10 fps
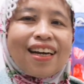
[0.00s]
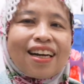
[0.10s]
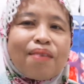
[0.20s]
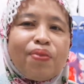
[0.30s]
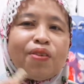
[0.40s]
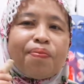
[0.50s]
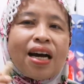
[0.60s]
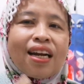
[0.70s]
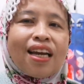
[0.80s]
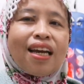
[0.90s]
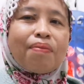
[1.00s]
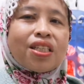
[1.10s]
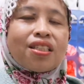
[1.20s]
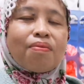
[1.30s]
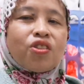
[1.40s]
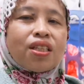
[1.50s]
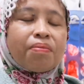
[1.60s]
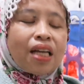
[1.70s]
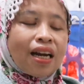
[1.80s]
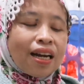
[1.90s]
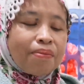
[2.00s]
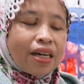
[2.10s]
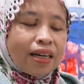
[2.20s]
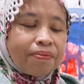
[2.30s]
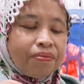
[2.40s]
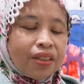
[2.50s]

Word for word: karena belum panen masih musim tanam ya